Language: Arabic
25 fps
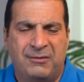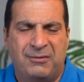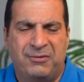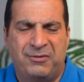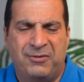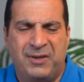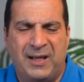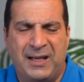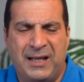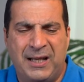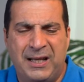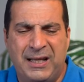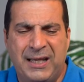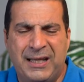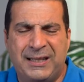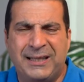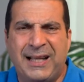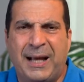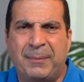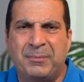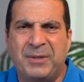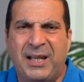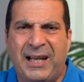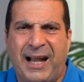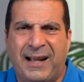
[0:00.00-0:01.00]

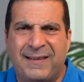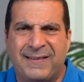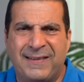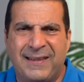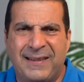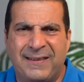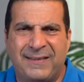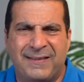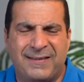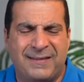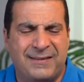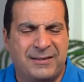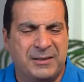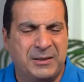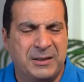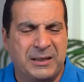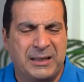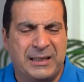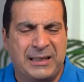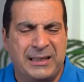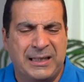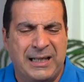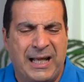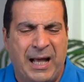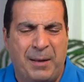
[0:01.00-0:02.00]
فلقيت عبد العزيز
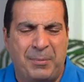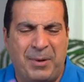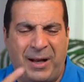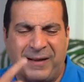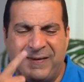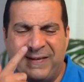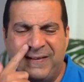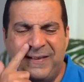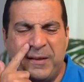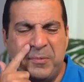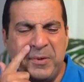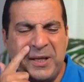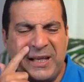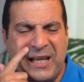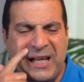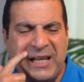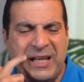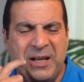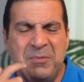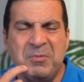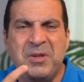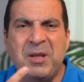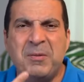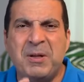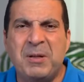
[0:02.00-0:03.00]
عبد العزيز ده
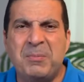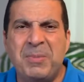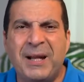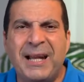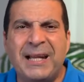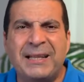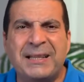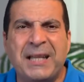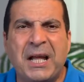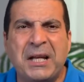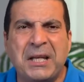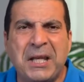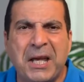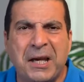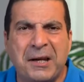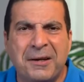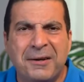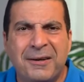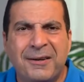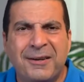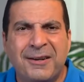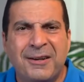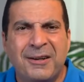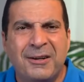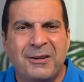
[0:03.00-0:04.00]
بيكلمني من بلد تانية
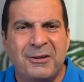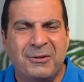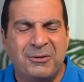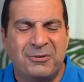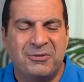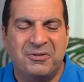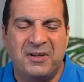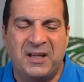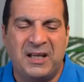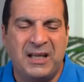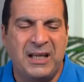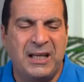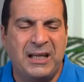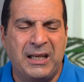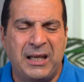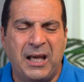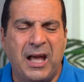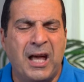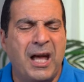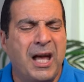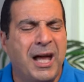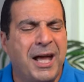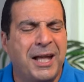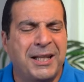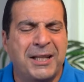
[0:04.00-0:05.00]
فايه
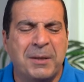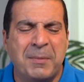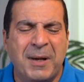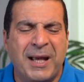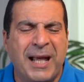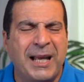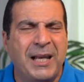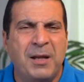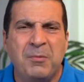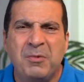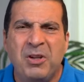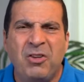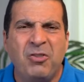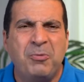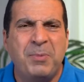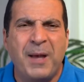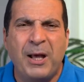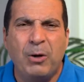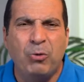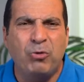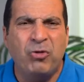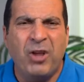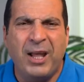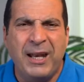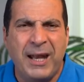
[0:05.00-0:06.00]
يا ده ما كلمنيش
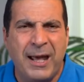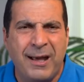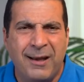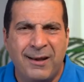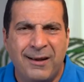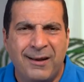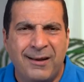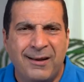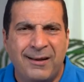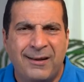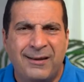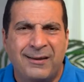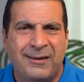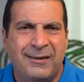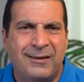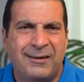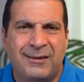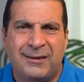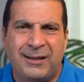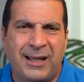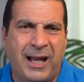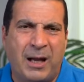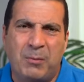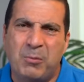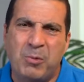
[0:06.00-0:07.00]
بقاله سنه
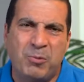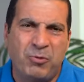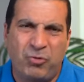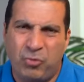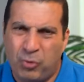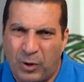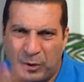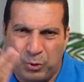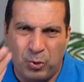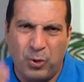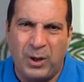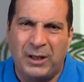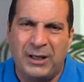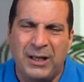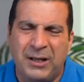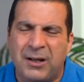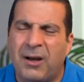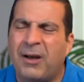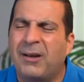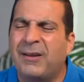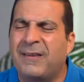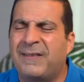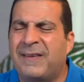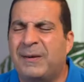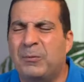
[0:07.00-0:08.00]
يا عم مش وقته خلينا
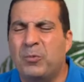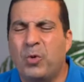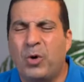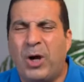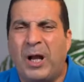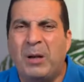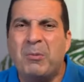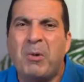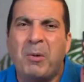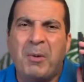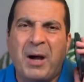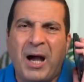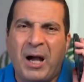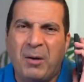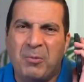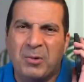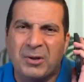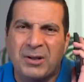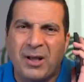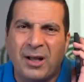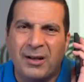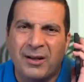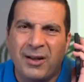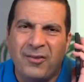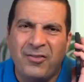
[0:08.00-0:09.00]
اخلص المكالمه مع
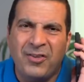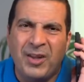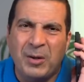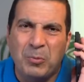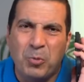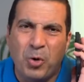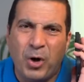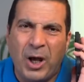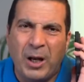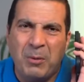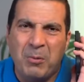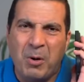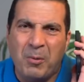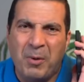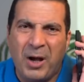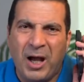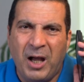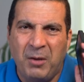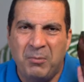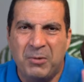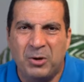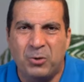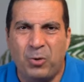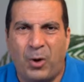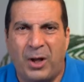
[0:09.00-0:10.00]
احمد خلصت المكالمه مع
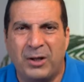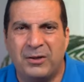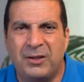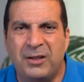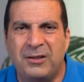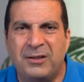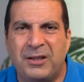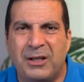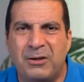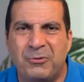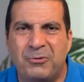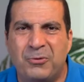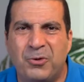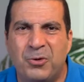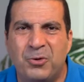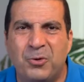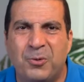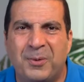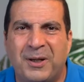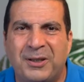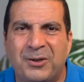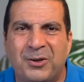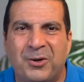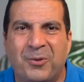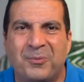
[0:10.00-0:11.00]
احمد وحطيت التليفون
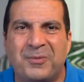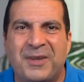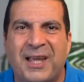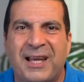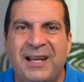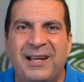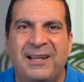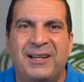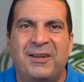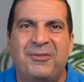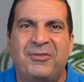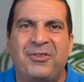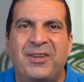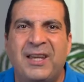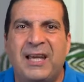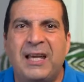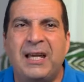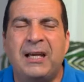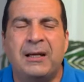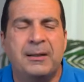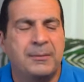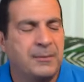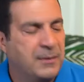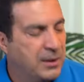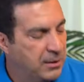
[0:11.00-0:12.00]
وبعدين قمت قايل لنفسي
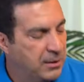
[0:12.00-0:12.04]
ايه